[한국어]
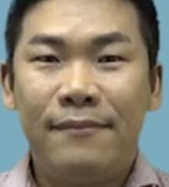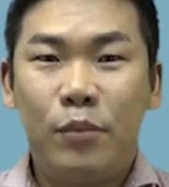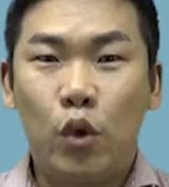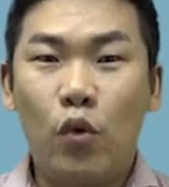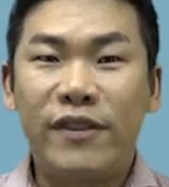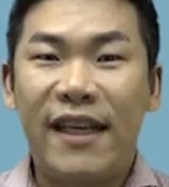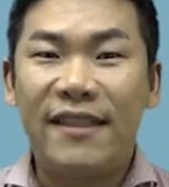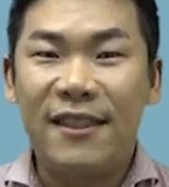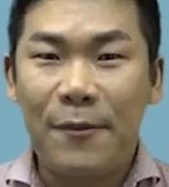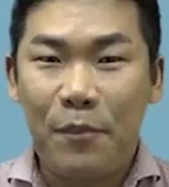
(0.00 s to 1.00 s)

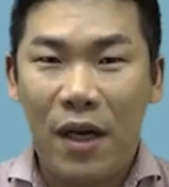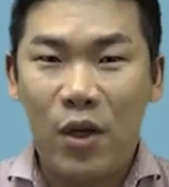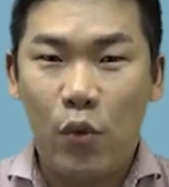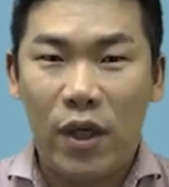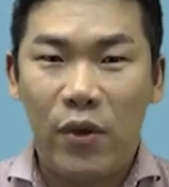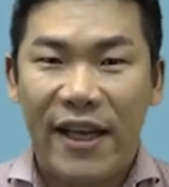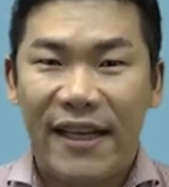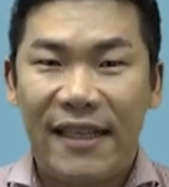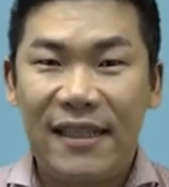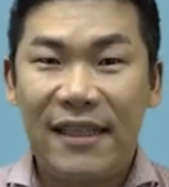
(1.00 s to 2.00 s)
부동산
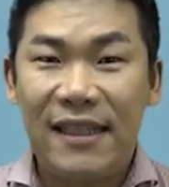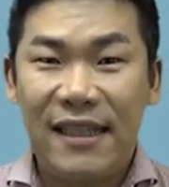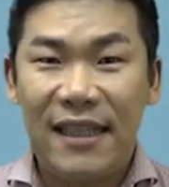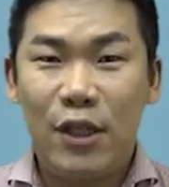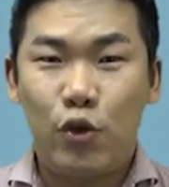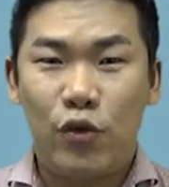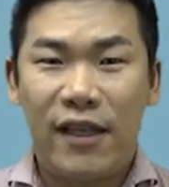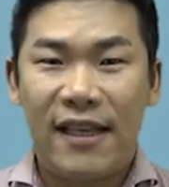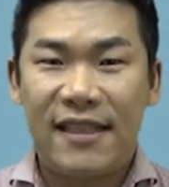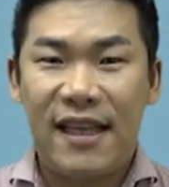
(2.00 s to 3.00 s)
특별위원회가
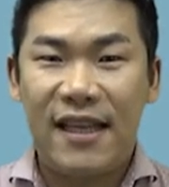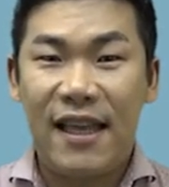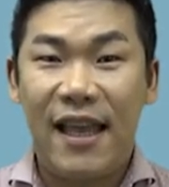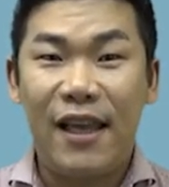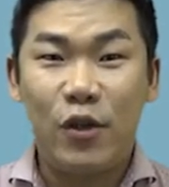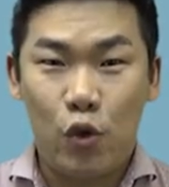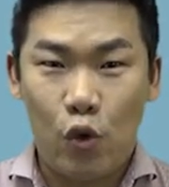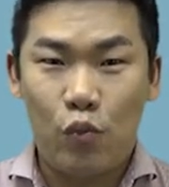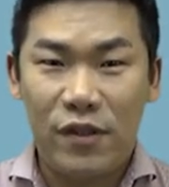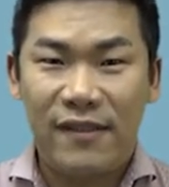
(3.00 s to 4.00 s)
1주택자의
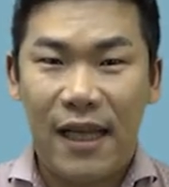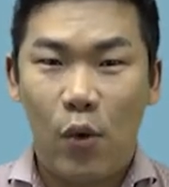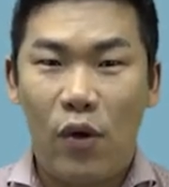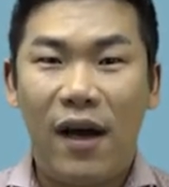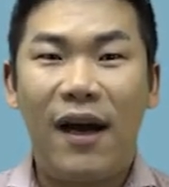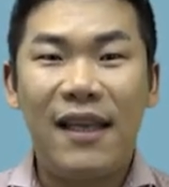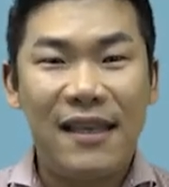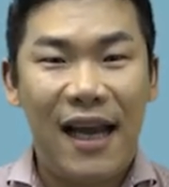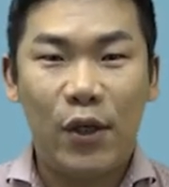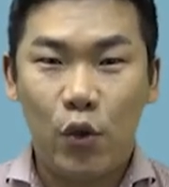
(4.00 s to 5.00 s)
종부세와
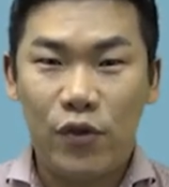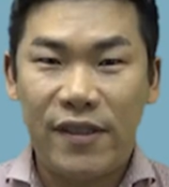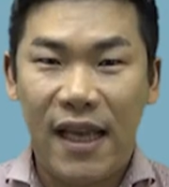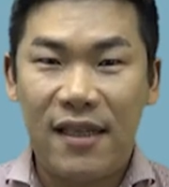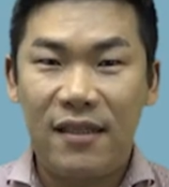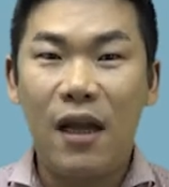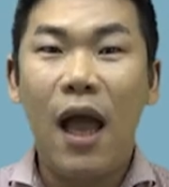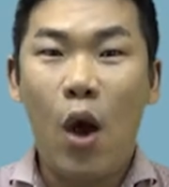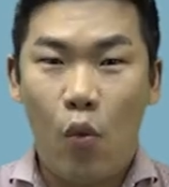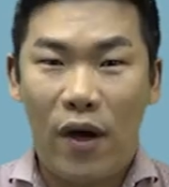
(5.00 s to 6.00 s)
양도세를
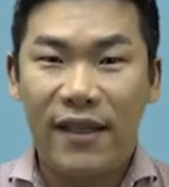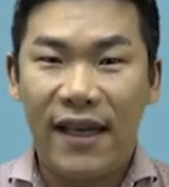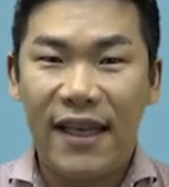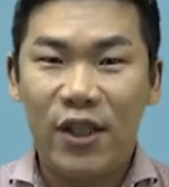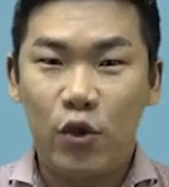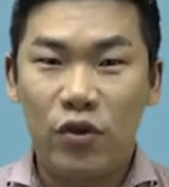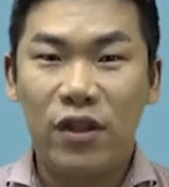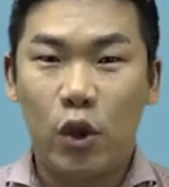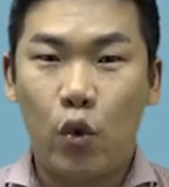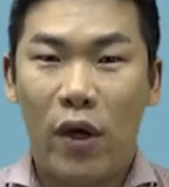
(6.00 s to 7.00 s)
완화해 주는
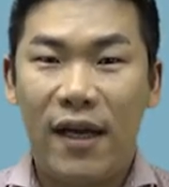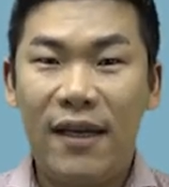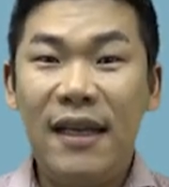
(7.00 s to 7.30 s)
것과